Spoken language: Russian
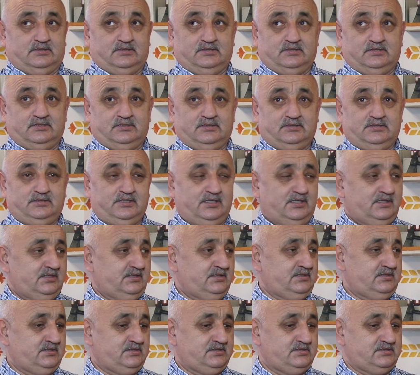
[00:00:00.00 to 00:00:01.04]
Э,
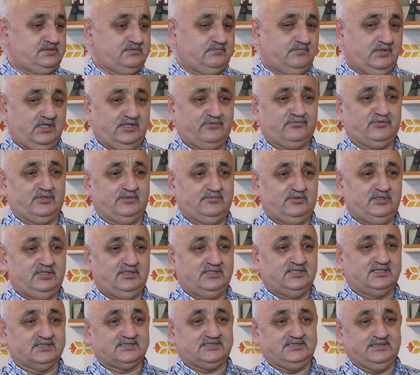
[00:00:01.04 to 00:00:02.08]
я, моя фамилия
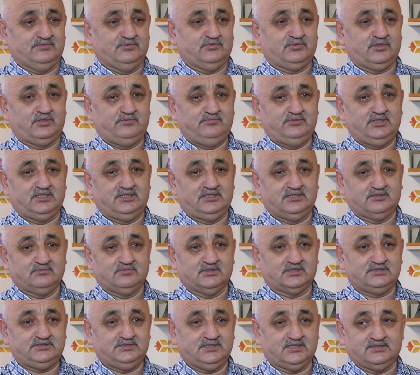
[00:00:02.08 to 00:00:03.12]
Ахтемов, племянник
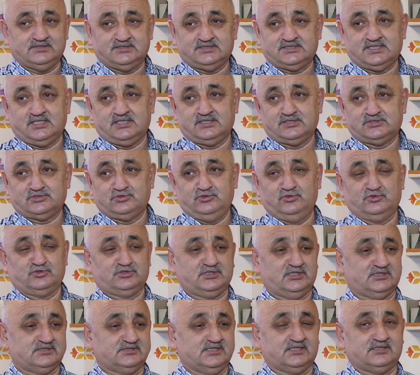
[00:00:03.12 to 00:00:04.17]
Матьянец. Всю
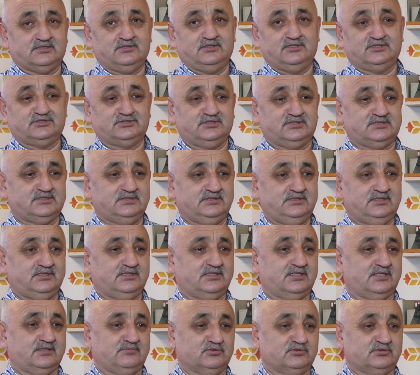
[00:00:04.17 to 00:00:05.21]
сознательную жизнь
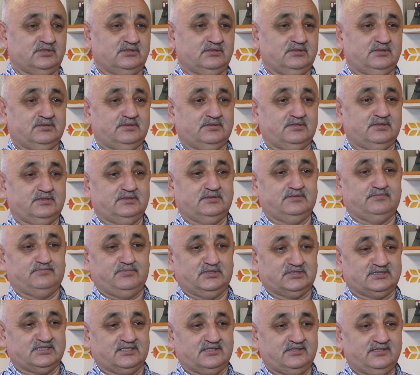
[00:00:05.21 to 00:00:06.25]
я работал э, в
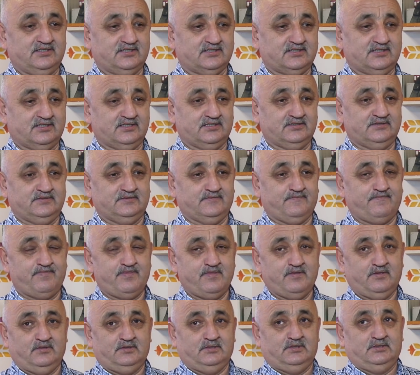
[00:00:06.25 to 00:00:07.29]
пожарной охране.
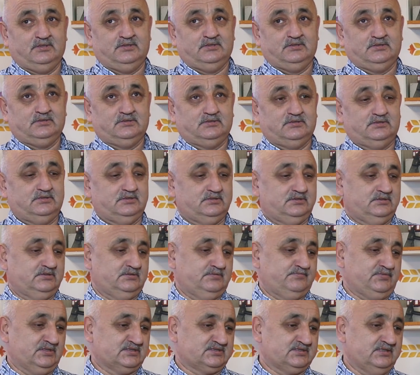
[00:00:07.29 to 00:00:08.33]
Э,
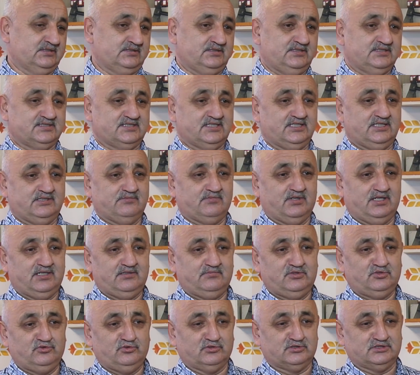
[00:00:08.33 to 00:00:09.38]
Последний
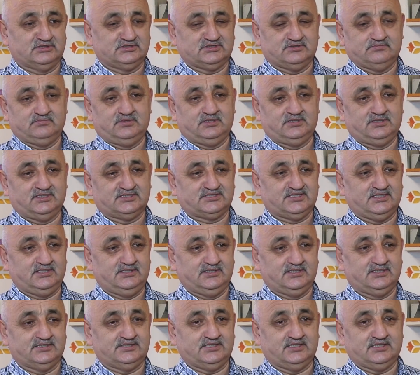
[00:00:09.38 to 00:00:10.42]
занимаемый должность у меня
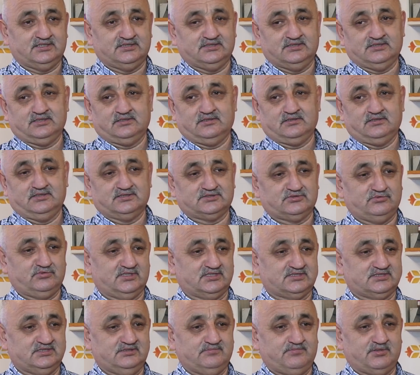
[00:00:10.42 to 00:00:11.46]
начальник отряда
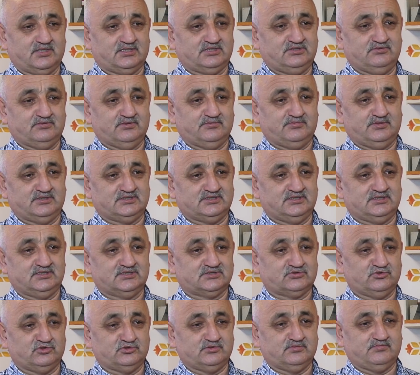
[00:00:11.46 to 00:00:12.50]
государственной противопожарной
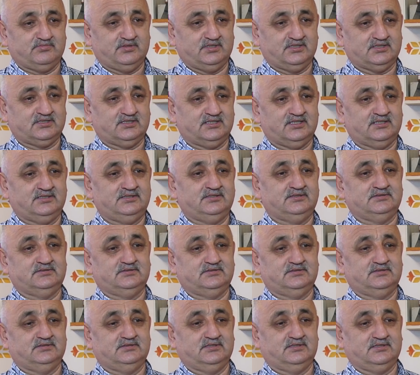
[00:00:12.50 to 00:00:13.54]
службы по охране
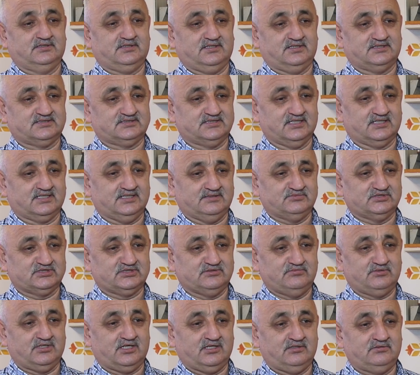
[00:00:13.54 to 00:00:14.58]

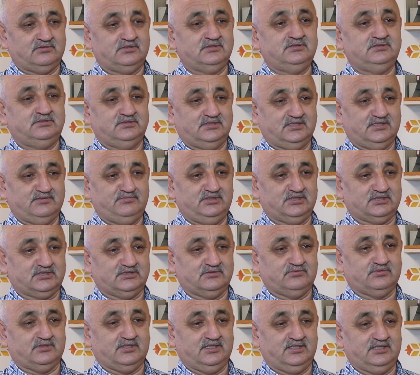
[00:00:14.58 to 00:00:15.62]
Краснокамского района и
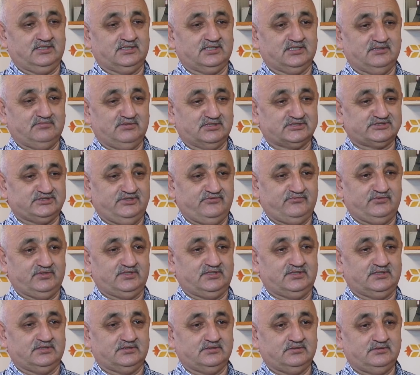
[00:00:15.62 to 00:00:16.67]
объектов Аин
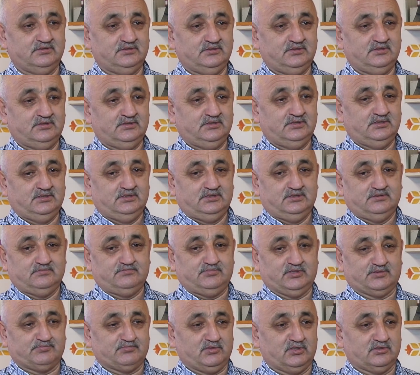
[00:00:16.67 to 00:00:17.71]
Кабашнефет.
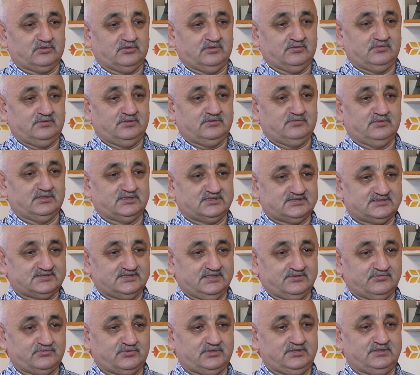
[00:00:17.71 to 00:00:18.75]
Подполковник в
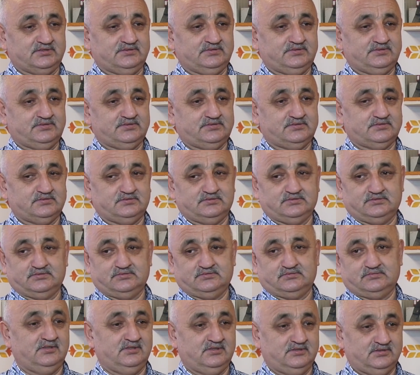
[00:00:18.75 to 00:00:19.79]
отставке.
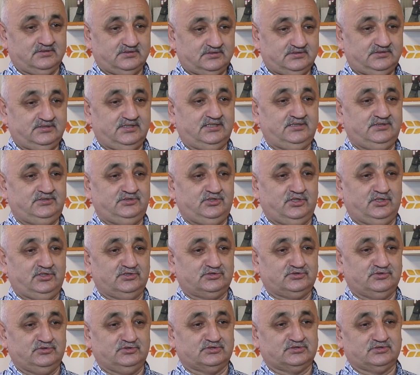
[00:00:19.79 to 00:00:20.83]
Я
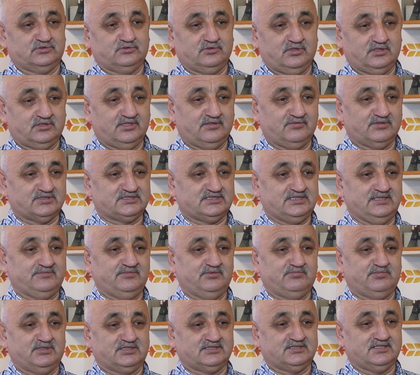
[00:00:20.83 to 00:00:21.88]
интересуюсь новостями
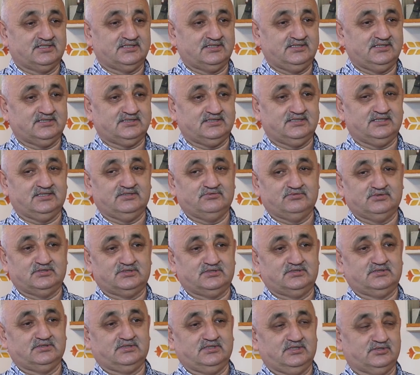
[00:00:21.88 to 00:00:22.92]
пожарной охраны,
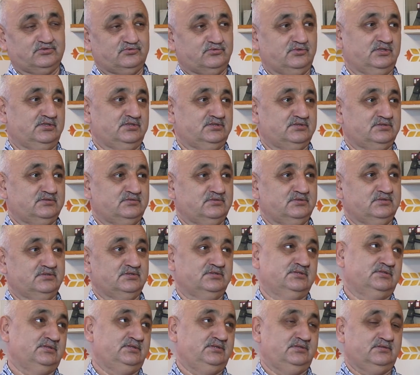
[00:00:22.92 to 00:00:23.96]
вот, которые в
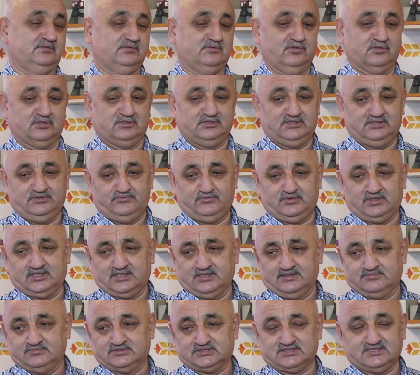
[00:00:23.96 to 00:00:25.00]
э, городе
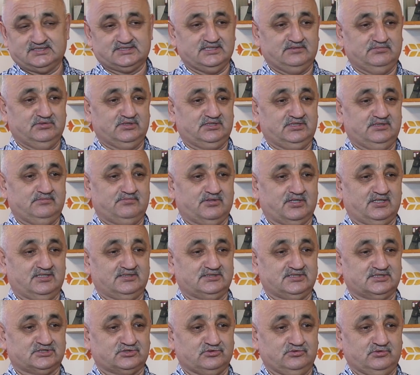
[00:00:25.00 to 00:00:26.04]
Нефтекамске событий
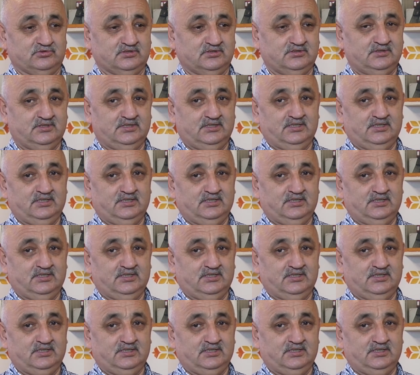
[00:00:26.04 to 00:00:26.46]
произошло